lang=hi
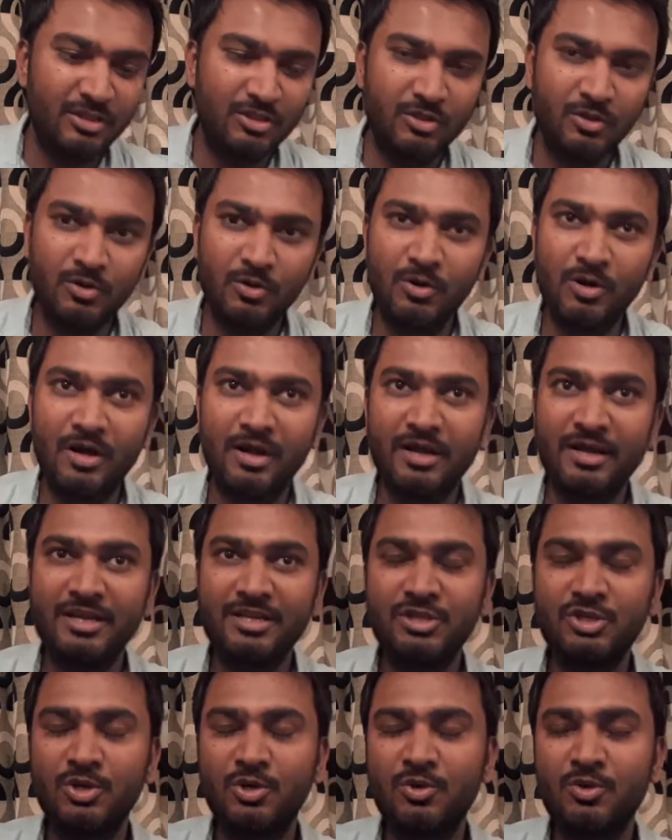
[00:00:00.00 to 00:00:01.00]
तो
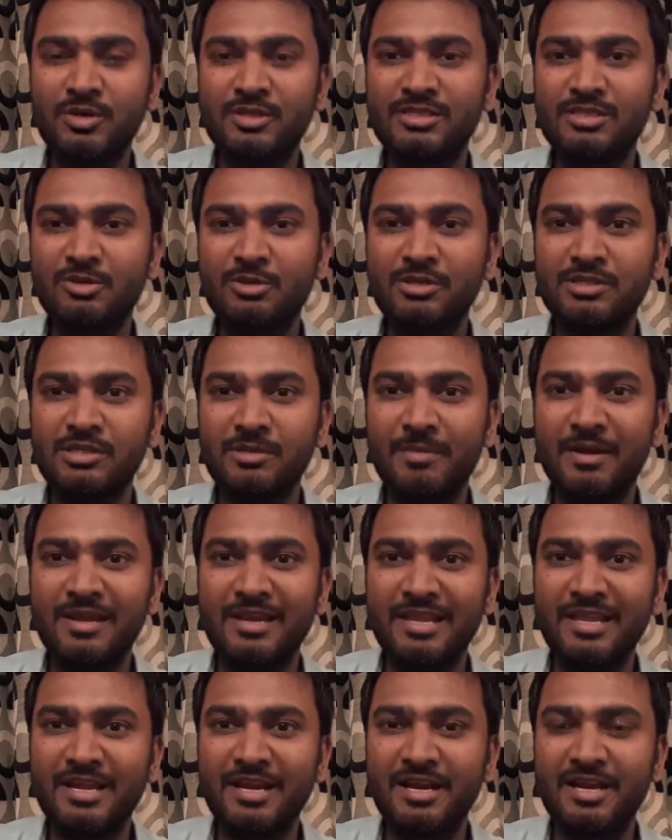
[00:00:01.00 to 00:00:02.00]
अगर जो इसको
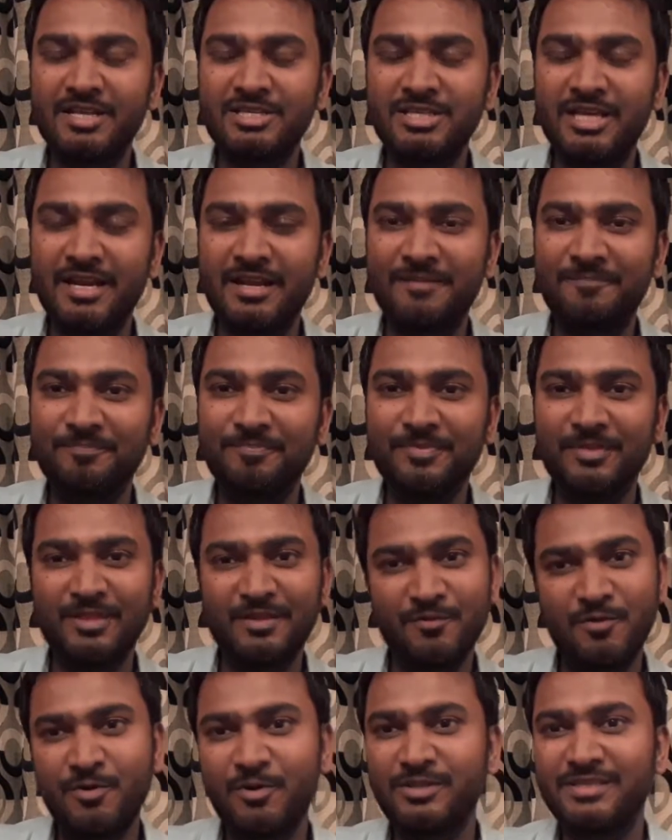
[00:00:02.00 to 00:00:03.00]
इस्तेमाल नहीं करना चाह रहा
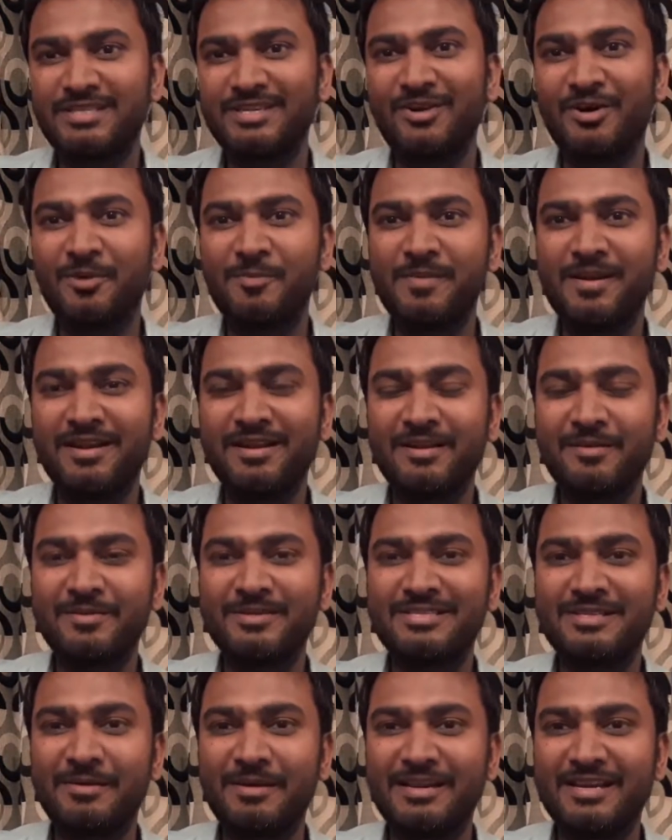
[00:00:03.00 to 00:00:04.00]
तो वो कोई सी और ब्रांड का भी
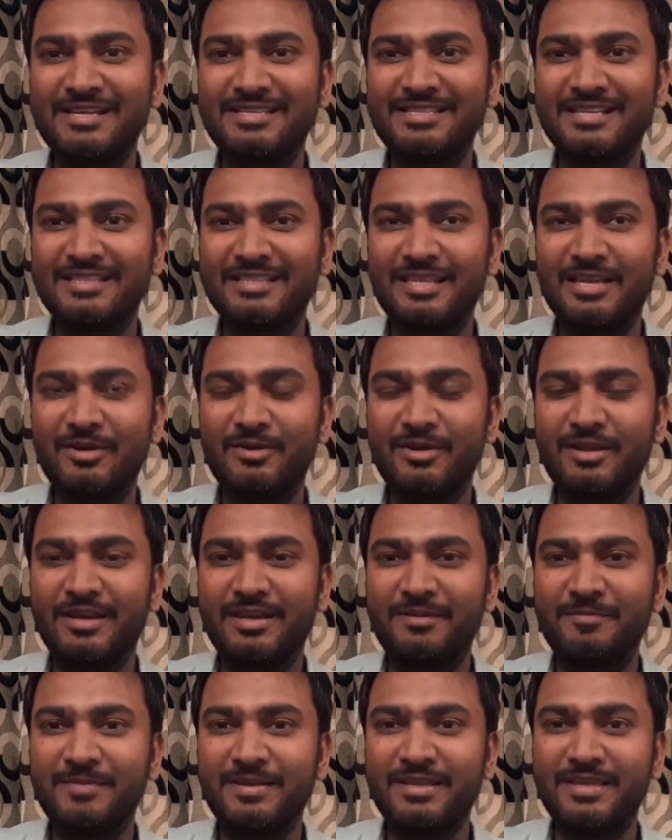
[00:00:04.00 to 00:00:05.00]
इस्तेमाल कर सकता है और
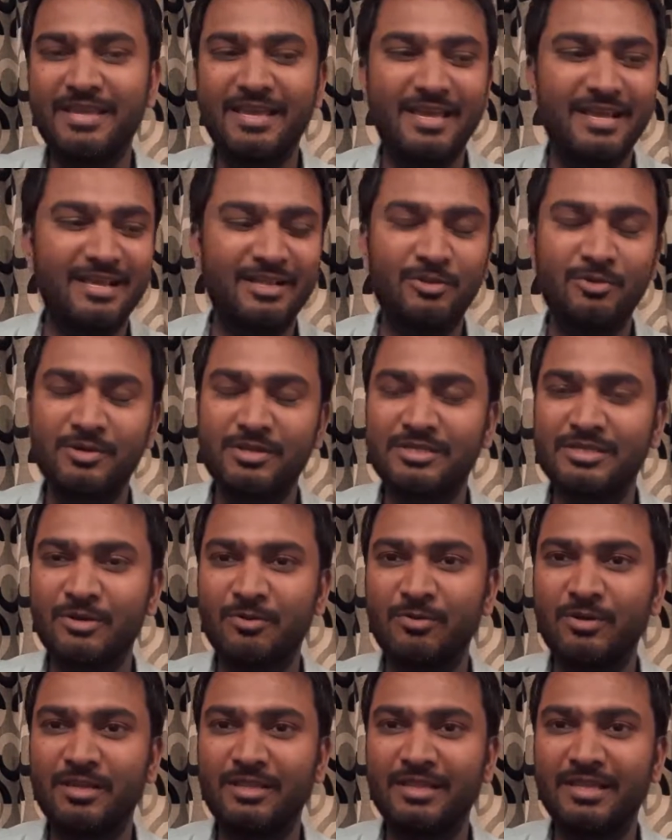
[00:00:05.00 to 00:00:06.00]
अगर भैया है कि थोड़ी
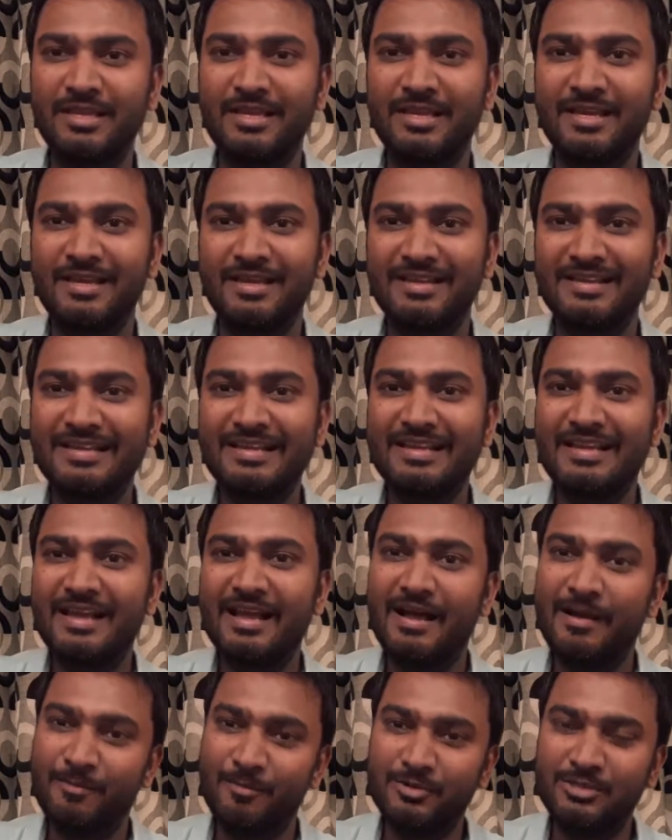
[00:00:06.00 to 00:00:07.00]
सहूलत नहीं है
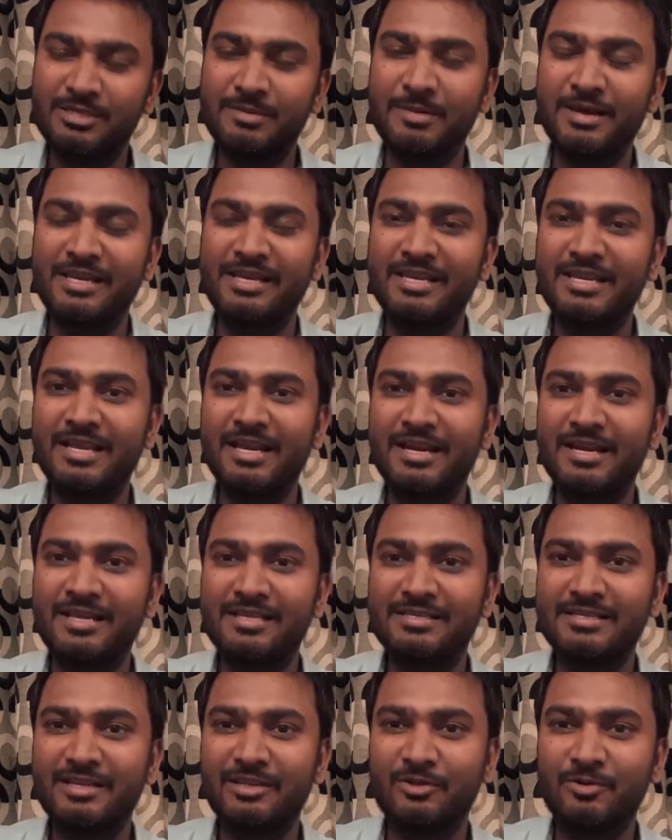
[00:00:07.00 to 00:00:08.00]
आपको इस्तेमाल ही नहीं करना
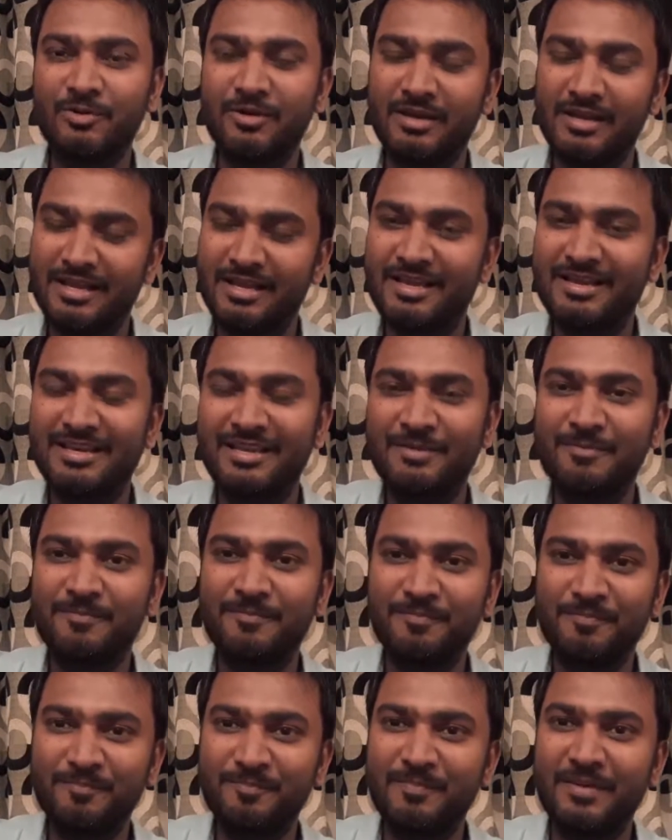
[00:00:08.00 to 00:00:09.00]
है इसका तो हल्का नीम
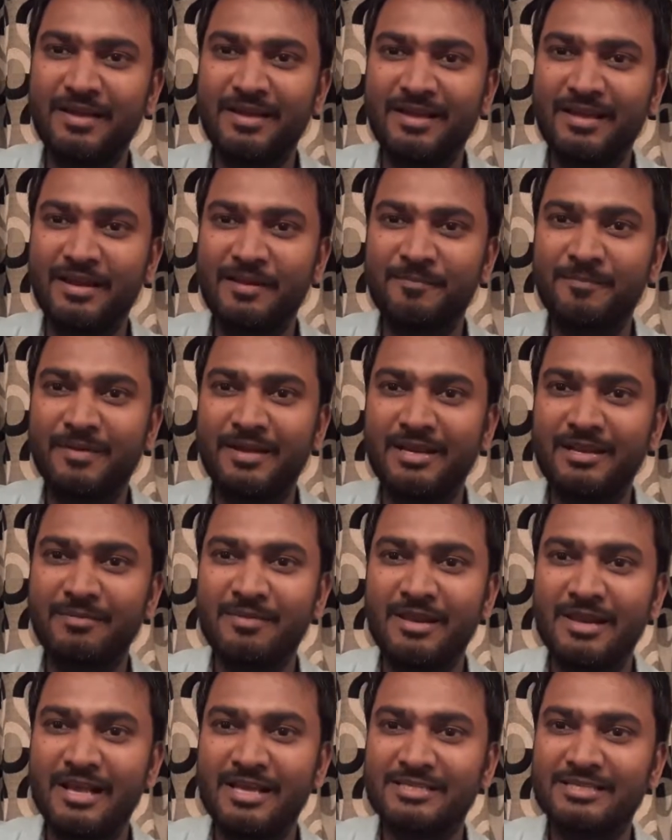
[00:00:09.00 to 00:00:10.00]
पा, गर्म पानी
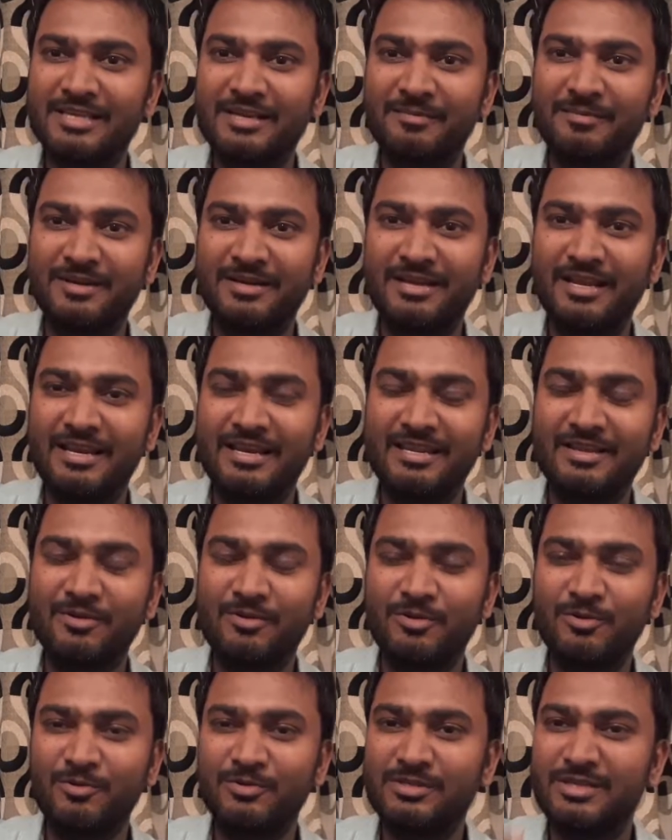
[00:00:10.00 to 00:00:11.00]
में हल्का सा नमक डालें
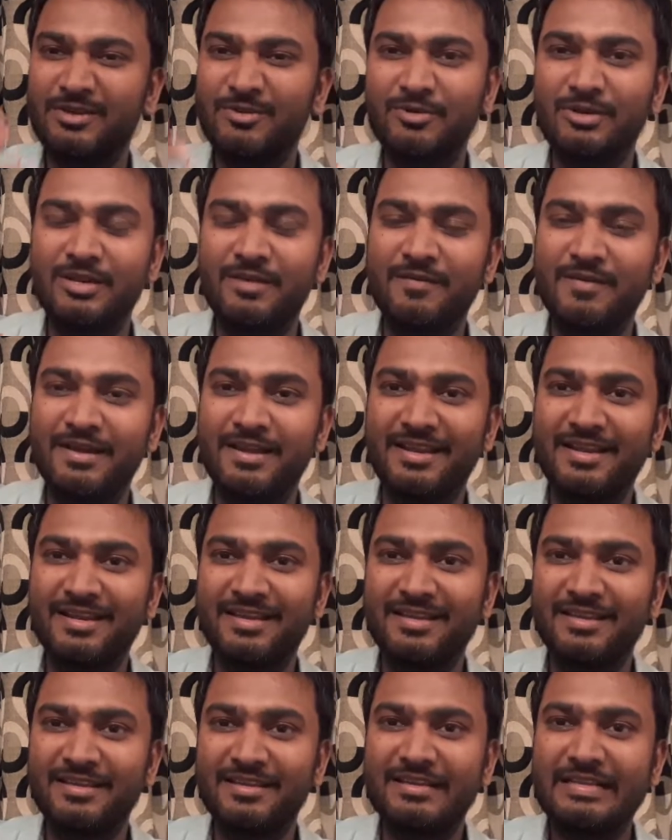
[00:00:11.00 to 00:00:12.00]
और उससे कुल्ली वगैरह
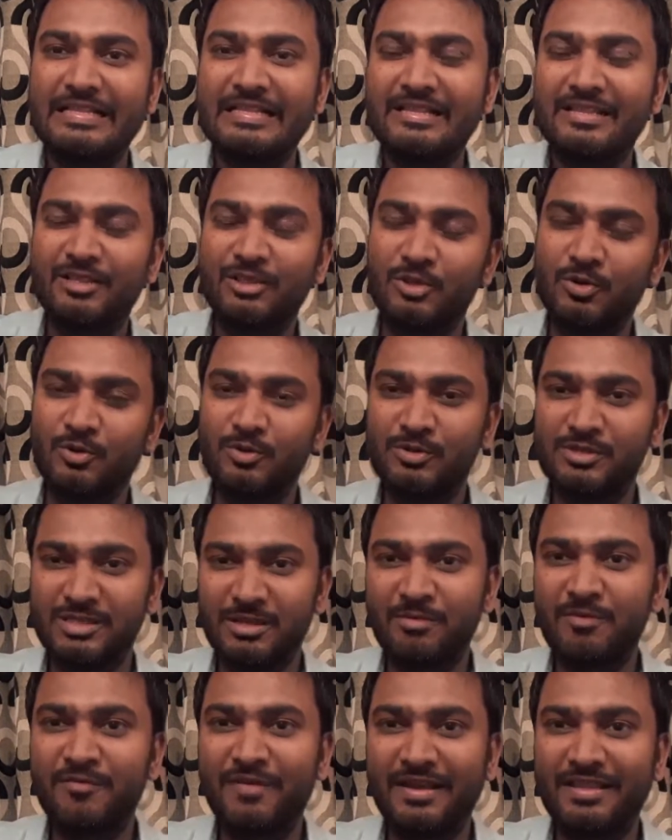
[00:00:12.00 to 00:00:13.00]
करें तो
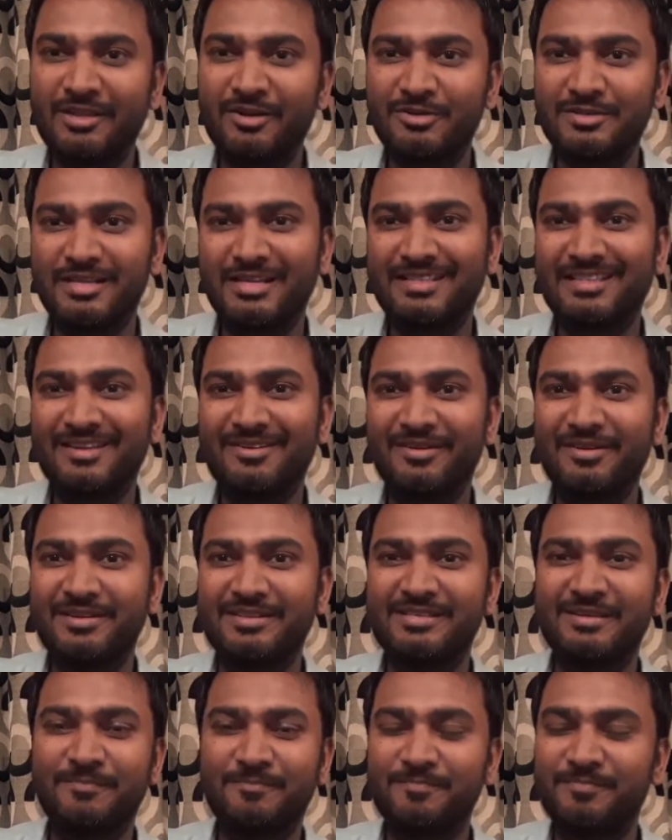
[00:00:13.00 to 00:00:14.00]
उससे भी फ़ायदा हो जाता है
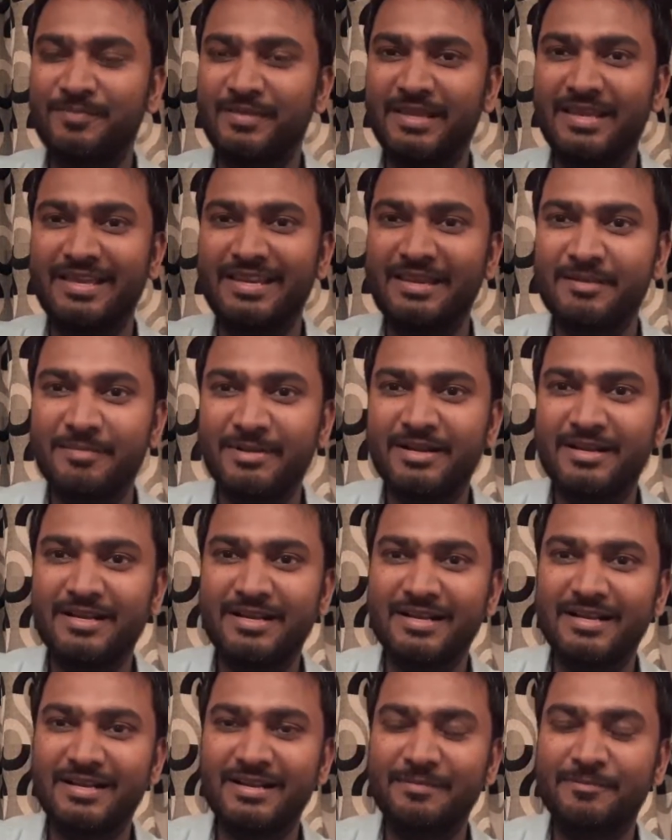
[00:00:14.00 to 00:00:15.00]
और सब ये नमक
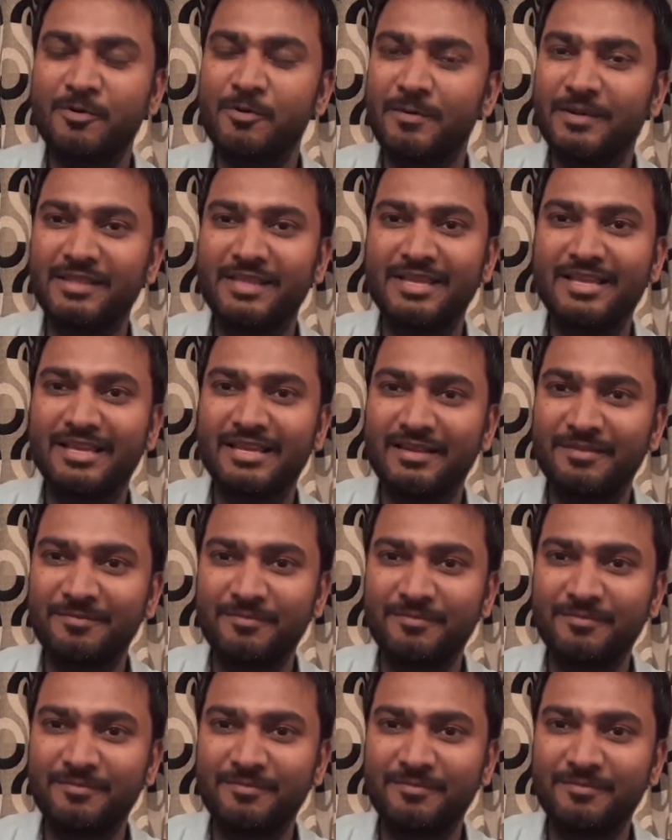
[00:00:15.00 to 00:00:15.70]
का आपको पता ही है